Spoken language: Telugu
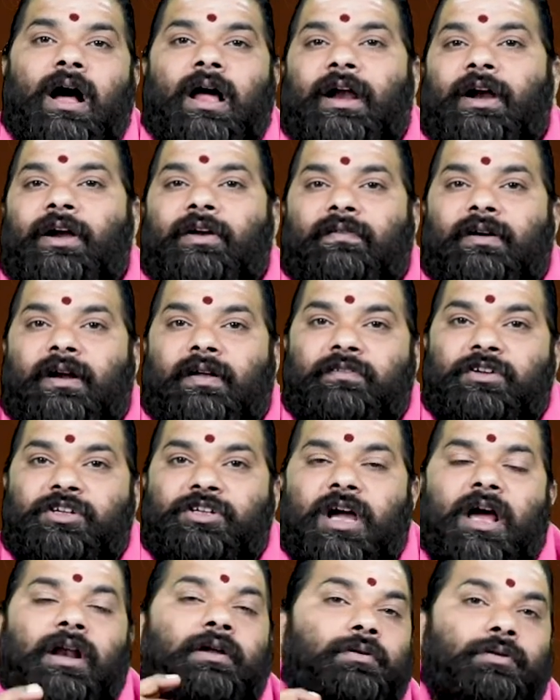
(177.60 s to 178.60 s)
అనేటువంటి
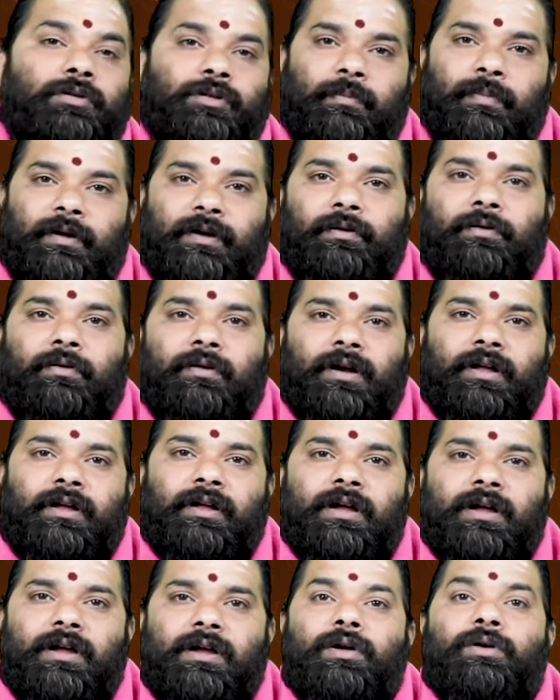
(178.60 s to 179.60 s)
విషయాన్ని గుర్తుపెట్టుకోండి
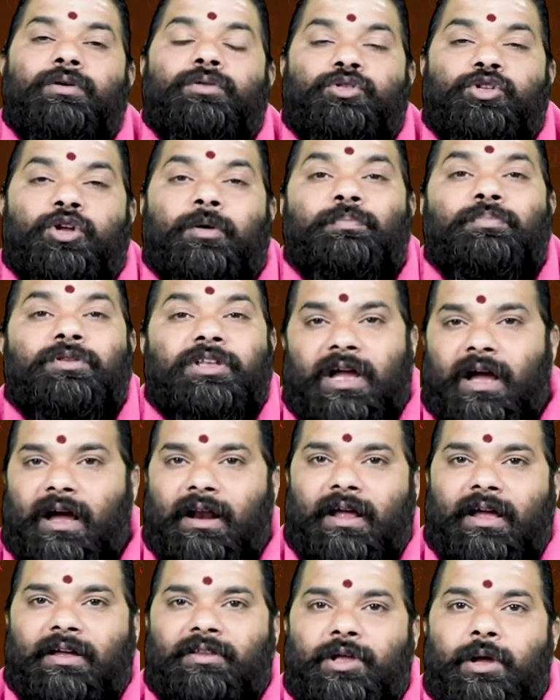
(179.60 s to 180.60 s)
తృప్తి
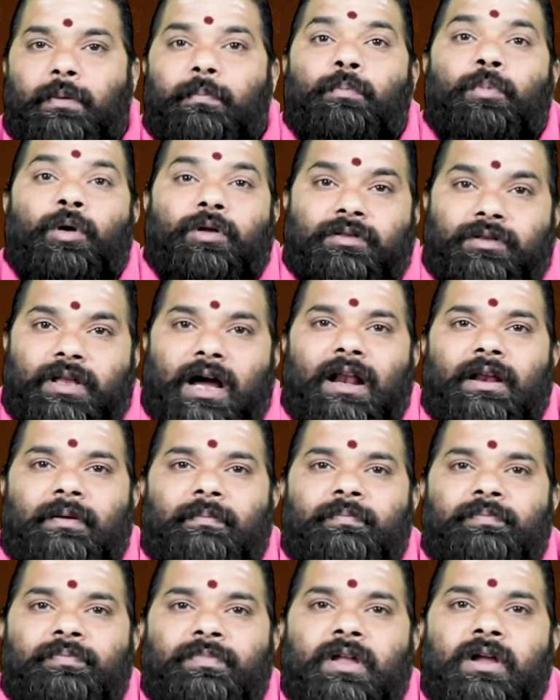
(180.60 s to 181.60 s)
అనేది పొందాలి
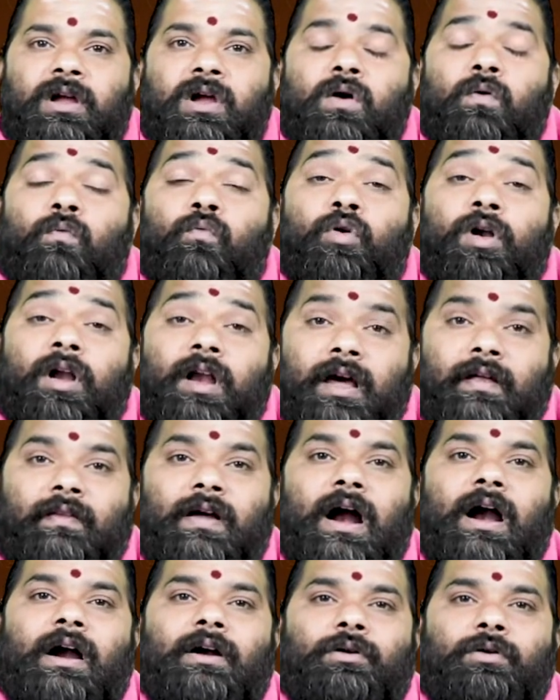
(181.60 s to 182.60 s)
ఉన్న
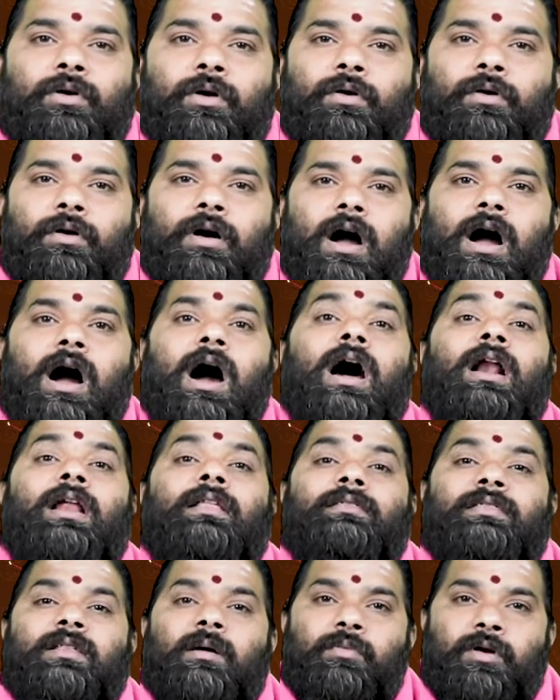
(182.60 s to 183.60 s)
దాంట్లో
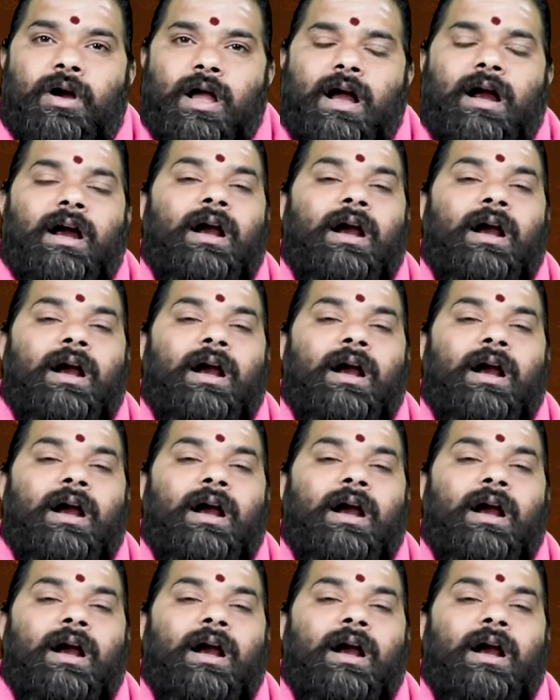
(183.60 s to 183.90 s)
ఆనందముగా